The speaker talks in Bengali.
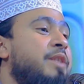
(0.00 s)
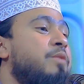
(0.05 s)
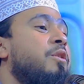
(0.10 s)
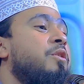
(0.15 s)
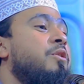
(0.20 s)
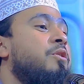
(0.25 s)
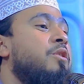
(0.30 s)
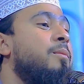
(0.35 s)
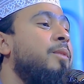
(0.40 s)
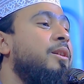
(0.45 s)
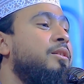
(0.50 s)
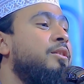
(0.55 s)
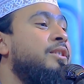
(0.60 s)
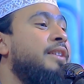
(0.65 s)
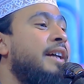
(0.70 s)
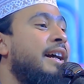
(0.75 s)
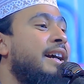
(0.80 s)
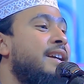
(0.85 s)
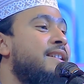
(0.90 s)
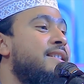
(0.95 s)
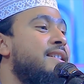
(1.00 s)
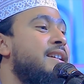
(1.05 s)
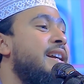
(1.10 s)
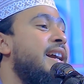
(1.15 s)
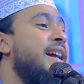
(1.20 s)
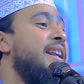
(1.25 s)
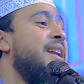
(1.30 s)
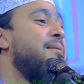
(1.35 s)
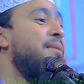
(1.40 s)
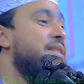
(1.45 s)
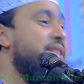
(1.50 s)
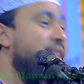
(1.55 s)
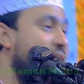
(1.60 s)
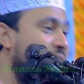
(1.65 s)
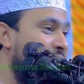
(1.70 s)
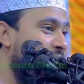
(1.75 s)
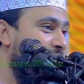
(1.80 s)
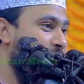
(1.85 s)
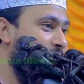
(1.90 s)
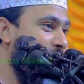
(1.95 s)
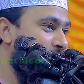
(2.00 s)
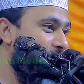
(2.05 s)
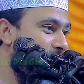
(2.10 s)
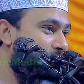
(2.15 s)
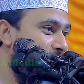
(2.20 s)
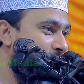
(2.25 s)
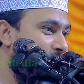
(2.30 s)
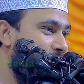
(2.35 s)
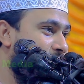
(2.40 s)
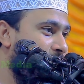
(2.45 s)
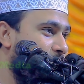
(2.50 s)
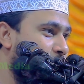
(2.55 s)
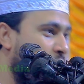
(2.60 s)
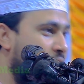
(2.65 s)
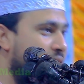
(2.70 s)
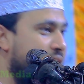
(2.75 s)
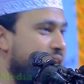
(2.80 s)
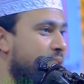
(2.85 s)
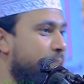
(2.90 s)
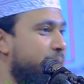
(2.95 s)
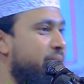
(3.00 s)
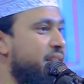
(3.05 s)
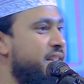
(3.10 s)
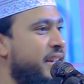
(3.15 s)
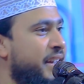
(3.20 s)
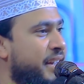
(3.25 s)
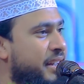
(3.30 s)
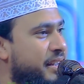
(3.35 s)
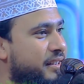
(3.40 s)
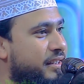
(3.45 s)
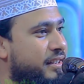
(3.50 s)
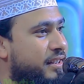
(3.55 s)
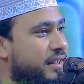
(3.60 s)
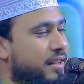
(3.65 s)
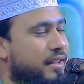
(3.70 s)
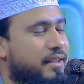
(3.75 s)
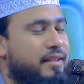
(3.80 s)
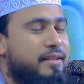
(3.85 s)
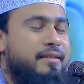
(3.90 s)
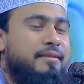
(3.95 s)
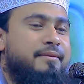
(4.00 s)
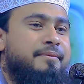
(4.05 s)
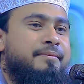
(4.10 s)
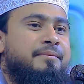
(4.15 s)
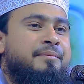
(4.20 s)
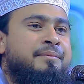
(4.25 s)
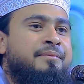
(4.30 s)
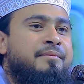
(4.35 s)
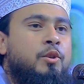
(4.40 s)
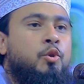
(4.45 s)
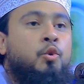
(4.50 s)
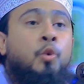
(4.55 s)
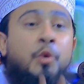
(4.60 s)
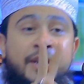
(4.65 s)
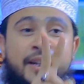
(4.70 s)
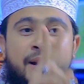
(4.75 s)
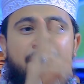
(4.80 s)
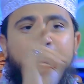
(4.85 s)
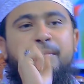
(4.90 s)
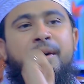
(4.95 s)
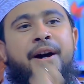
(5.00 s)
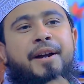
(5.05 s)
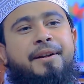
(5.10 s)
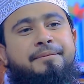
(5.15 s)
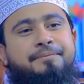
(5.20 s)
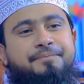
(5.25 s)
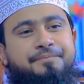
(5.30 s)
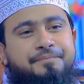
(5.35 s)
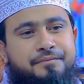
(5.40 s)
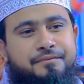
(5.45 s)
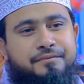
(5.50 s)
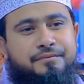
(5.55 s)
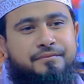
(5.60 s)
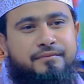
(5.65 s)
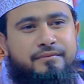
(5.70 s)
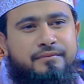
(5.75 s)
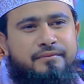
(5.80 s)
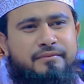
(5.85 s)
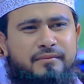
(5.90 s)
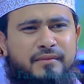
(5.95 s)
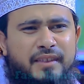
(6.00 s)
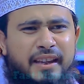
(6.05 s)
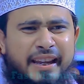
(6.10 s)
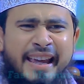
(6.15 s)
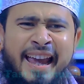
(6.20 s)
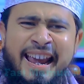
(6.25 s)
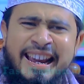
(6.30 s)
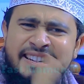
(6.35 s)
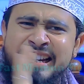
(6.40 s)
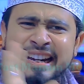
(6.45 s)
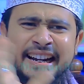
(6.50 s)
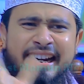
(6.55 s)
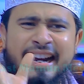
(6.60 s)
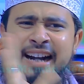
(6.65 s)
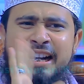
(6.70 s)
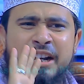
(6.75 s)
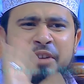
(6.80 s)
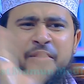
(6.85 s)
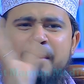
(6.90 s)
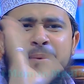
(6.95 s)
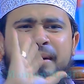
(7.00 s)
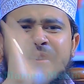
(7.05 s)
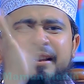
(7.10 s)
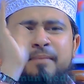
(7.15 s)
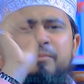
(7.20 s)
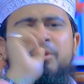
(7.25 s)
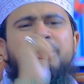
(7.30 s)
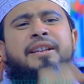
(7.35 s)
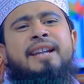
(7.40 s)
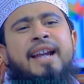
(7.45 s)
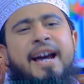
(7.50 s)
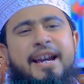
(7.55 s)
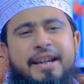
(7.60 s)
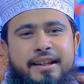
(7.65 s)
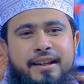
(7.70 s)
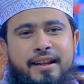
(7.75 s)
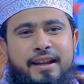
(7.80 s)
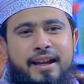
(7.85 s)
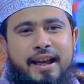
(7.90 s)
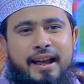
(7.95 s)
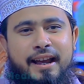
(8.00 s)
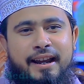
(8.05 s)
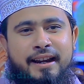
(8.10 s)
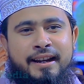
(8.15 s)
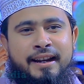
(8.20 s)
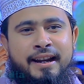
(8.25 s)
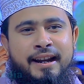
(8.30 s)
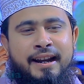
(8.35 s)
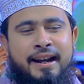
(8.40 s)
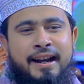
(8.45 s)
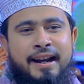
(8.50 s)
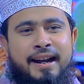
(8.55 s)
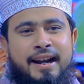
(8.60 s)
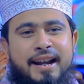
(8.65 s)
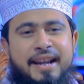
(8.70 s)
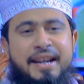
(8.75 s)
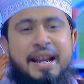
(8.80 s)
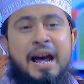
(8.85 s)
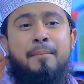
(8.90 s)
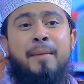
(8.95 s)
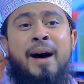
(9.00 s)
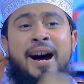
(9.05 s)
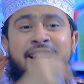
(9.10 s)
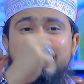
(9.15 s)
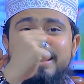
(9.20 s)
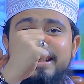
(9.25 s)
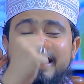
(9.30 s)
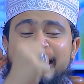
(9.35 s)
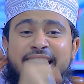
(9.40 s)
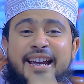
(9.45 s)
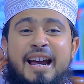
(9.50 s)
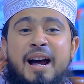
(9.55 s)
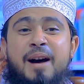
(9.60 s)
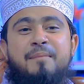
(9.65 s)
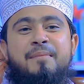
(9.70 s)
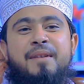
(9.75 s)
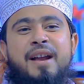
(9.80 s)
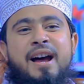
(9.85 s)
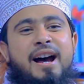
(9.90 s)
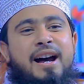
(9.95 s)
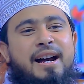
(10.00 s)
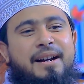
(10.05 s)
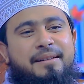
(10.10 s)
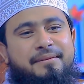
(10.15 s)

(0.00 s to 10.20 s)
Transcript: এই ঐক্যবদ্ধ থাকার শিক্ষা নামাজে বলেন নামাজে দুই নাম্বার এই শিক্ষাটাও আমাদের মধ্যে নাই নামাজ থেকে আমরা